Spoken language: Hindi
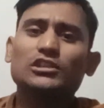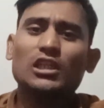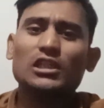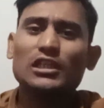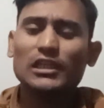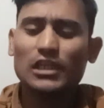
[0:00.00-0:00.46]

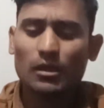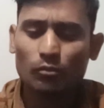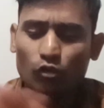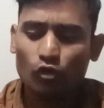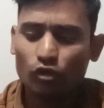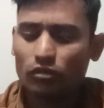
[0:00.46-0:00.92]
चलते हैं
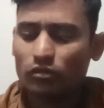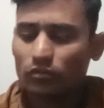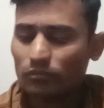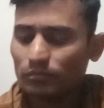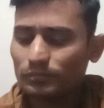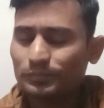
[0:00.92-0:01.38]
हम लोग
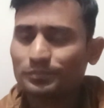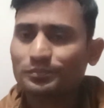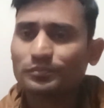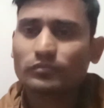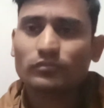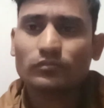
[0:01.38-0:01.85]

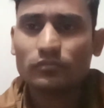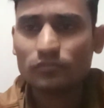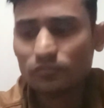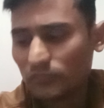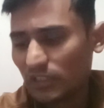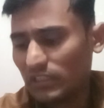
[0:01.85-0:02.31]

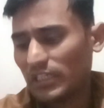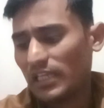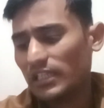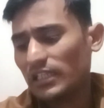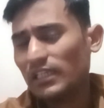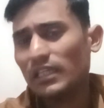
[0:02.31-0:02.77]

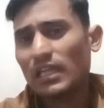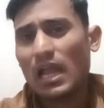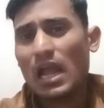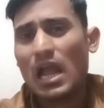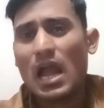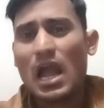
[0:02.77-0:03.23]
जैसे
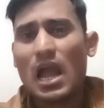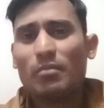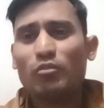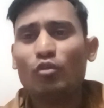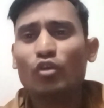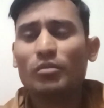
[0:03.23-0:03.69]

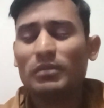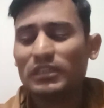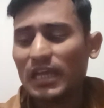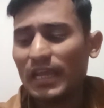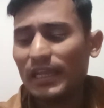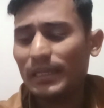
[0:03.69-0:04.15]
आप लोग
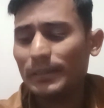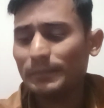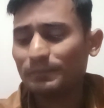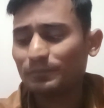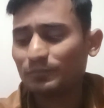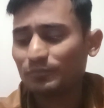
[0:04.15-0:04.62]
बताए
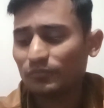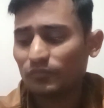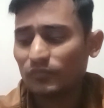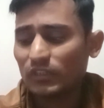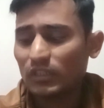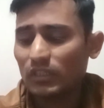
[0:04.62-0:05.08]

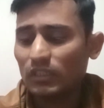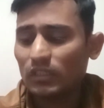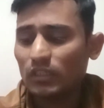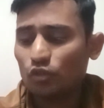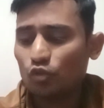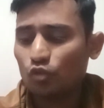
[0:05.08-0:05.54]

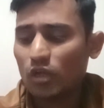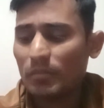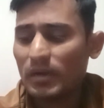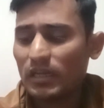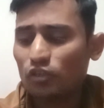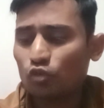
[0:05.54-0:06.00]
कि जो
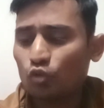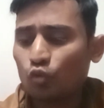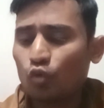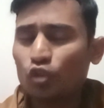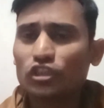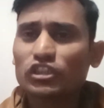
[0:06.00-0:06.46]
हमारे जो
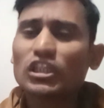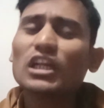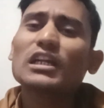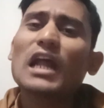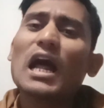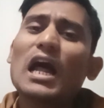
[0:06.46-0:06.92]
कोर्स
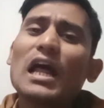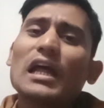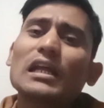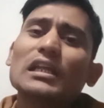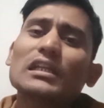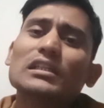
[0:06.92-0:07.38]
चल रहा
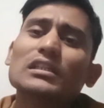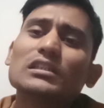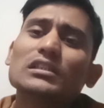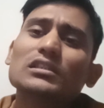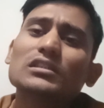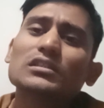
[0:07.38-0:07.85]
है
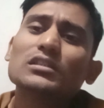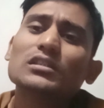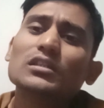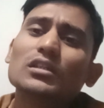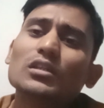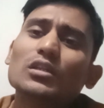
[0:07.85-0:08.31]

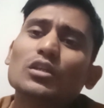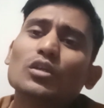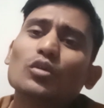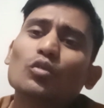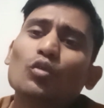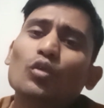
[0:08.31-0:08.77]

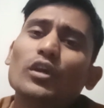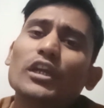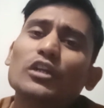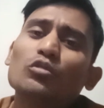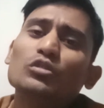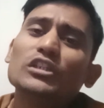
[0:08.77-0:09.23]
वो
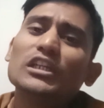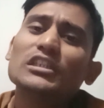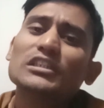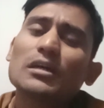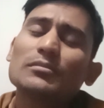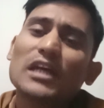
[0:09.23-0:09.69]
ए टू
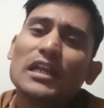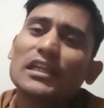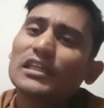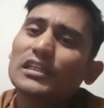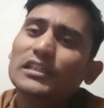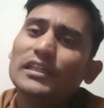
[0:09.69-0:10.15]
जेड
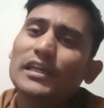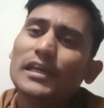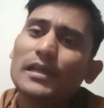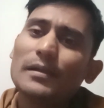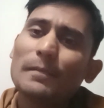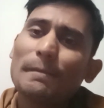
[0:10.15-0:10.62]
समझाने के लिए
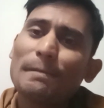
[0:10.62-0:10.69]
है